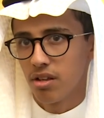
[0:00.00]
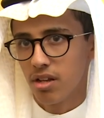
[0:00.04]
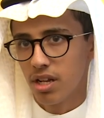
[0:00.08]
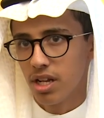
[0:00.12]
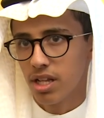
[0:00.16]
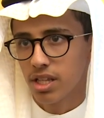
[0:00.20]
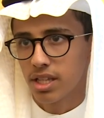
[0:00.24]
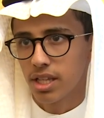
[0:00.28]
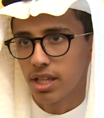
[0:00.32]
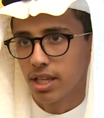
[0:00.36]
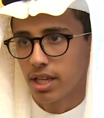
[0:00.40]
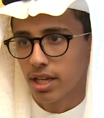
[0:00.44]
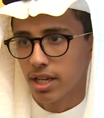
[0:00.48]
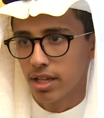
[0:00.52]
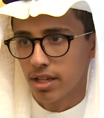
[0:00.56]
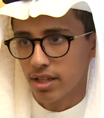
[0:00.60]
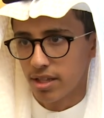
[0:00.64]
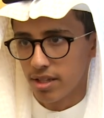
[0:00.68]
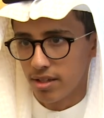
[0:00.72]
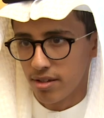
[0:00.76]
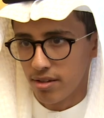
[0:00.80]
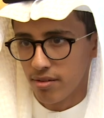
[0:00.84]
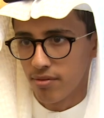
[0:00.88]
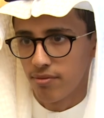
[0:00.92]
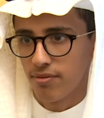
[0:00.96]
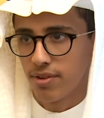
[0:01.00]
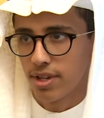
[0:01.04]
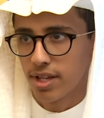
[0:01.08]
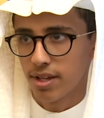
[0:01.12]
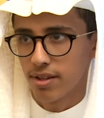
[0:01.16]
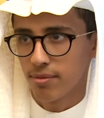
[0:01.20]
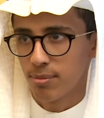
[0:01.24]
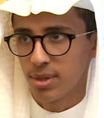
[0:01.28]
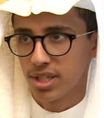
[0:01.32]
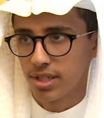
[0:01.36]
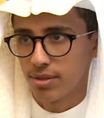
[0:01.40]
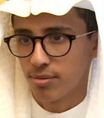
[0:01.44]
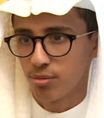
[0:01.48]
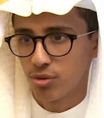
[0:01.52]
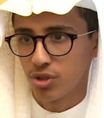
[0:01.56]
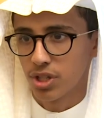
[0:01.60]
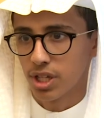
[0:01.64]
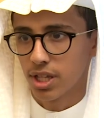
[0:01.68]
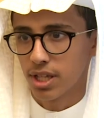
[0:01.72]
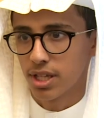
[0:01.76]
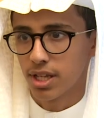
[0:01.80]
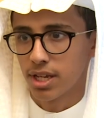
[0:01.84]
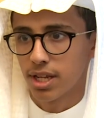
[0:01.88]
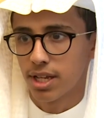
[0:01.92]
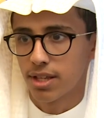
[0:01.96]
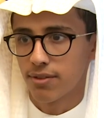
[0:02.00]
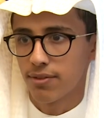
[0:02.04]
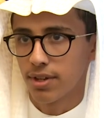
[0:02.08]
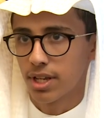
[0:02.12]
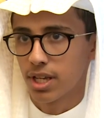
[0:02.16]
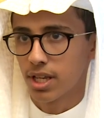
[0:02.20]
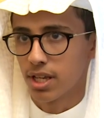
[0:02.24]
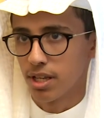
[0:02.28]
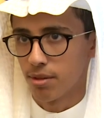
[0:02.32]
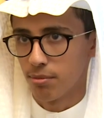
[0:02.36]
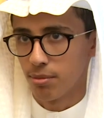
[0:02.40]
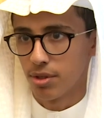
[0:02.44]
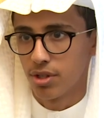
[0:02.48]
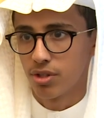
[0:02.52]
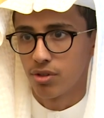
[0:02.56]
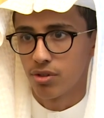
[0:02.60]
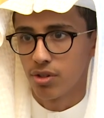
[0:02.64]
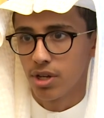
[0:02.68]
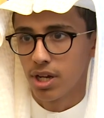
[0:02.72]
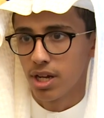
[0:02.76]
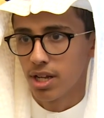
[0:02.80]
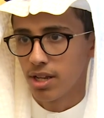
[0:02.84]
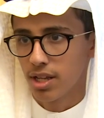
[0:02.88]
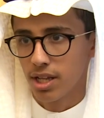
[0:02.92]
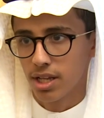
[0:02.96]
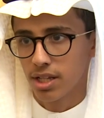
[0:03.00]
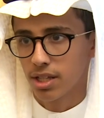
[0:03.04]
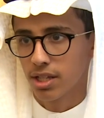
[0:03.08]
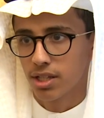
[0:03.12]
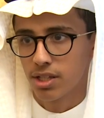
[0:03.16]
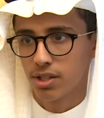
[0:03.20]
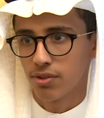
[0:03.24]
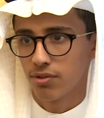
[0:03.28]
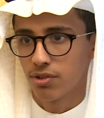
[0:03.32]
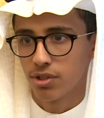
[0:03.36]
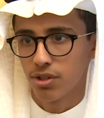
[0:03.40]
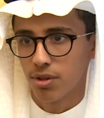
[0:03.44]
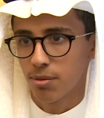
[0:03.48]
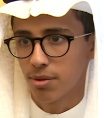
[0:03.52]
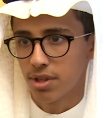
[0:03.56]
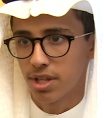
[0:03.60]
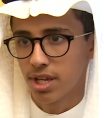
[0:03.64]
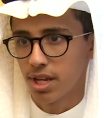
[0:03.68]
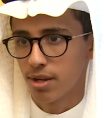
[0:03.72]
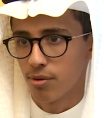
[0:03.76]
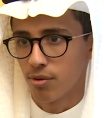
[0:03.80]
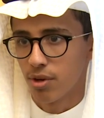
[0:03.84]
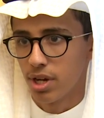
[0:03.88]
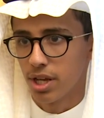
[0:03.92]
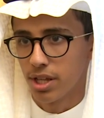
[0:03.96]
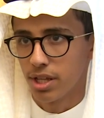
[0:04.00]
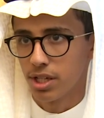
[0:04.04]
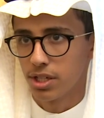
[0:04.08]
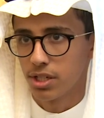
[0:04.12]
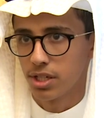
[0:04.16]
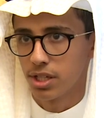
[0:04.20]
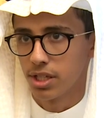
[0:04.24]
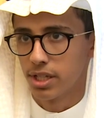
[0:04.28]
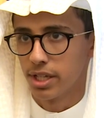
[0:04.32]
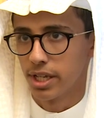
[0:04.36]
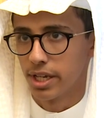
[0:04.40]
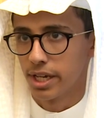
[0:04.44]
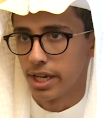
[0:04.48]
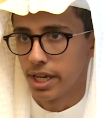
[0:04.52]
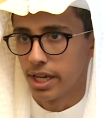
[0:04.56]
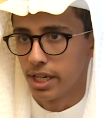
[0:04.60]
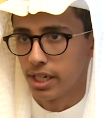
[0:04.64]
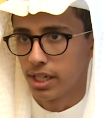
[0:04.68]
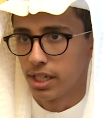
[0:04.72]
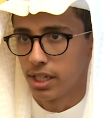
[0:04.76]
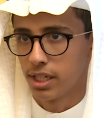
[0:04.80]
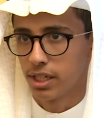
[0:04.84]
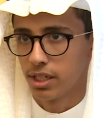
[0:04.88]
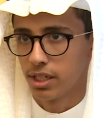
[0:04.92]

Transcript: عن طريق الفك بس مجرد انك تفكر بالسؤال راح تكتشف ان الجواب اثنين واضح جدا يعني